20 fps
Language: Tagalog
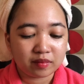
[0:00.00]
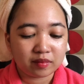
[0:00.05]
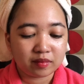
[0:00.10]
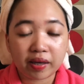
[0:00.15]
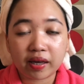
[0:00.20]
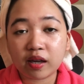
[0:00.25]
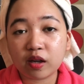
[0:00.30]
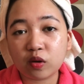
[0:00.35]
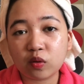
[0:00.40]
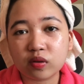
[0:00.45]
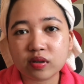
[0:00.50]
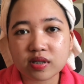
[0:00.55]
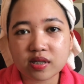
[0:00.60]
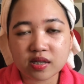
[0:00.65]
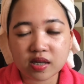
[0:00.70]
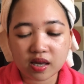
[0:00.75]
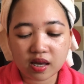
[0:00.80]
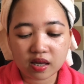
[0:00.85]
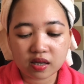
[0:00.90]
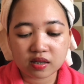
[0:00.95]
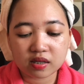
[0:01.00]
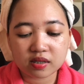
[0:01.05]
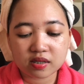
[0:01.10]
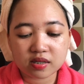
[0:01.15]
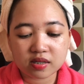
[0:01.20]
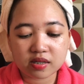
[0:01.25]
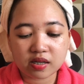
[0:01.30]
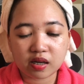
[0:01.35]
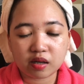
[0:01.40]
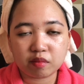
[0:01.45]
Pero kasi, ang
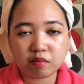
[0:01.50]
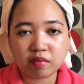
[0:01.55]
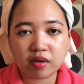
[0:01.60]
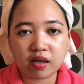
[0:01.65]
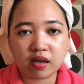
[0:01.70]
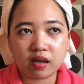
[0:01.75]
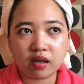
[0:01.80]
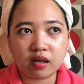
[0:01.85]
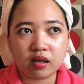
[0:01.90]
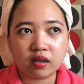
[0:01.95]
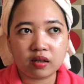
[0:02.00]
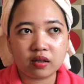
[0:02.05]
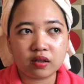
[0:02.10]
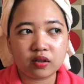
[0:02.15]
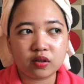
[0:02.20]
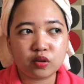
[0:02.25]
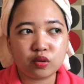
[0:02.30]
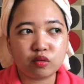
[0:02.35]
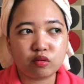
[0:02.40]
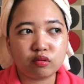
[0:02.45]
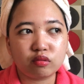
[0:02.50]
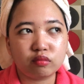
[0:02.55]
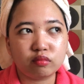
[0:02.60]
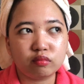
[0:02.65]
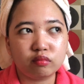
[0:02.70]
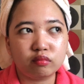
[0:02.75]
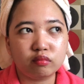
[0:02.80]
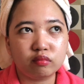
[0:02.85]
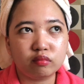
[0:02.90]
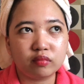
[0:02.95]
sabi, yung
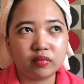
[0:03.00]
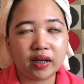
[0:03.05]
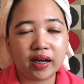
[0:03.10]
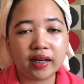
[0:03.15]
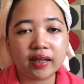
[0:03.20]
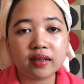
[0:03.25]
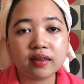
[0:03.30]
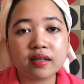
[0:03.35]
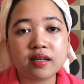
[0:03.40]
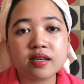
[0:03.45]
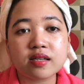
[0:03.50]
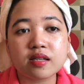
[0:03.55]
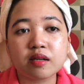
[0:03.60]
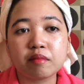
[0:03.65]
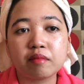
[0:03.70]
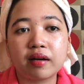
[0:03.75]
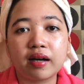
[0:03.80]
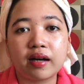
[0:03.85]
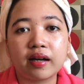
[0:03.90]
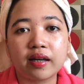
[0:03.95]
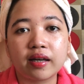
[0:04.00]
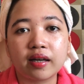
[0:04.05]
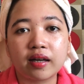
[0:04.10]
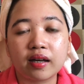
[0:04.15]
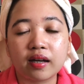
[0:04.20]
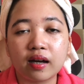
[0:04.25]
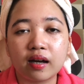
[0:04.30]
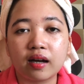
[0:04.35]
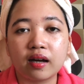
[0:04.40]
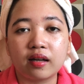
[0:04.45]
kahit nasa bahay
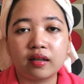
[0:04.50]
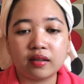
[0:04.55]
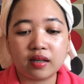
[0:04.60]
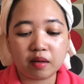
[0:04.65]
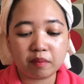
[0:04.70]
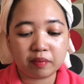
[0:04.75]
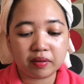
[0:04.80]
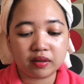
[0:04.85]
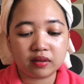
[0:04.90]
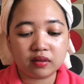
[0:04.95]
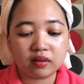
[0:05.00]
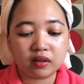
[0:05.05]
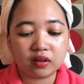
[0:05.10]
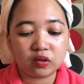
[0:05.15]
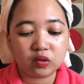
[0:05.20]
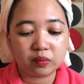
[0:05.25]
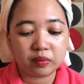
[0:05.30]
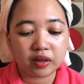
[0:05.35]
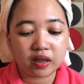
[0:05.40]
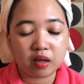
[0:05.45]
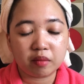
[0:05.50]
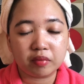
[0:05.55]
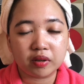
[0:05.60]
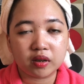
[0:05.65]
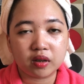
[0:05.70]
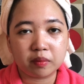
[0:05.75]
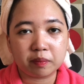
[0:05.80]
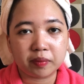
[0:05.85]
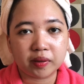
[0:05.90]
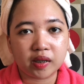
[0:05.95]
ka, dapat naggumagamit
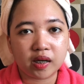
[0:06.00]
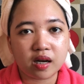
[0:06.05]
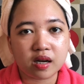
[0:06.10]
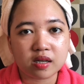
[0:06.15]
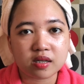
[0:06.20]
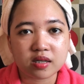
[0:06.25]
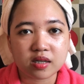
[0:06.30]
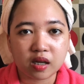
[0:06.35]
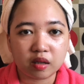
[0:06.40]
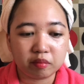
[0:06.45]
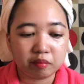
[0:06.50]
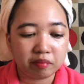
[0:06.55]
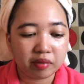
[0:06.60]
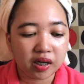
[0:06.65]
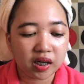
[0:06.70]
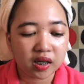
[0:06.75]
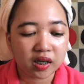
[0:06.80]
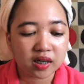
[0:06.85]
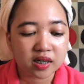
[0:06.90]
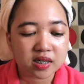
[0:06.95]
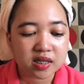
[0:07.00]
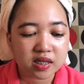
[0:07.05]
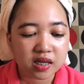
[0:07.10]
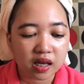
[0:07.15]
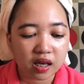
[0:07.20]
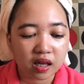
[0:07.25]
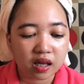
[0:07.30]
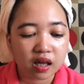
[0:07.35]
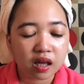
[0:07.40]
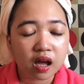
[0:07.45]
ka pa rin ng sunblock
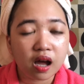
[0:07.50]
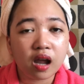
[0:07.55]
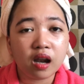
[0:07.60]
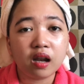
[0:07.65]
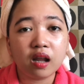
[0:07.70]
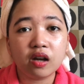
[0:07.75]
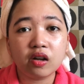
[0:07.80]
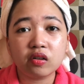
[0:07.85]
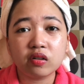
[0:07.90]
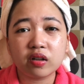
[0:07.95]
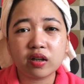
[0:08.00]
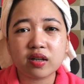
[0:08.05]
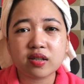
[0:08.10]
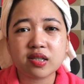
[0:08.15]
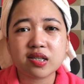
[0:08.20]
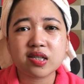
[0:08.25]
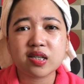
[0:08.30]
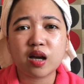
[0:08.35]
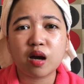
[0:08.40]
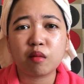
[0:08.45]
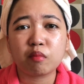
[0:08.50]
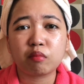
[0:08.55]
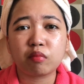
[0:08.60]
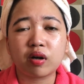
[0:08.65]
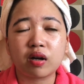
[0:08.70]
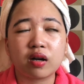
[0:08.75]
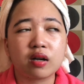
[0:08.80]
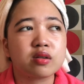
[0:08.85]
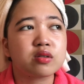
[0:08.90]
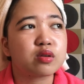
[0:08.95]
kasi, lalo na ngayon
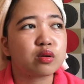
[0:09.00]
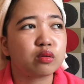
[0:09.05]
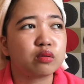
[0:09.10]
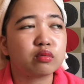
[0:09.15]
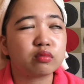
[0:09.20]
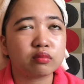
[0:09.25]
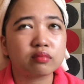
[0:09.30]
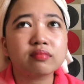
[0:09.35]
summer, so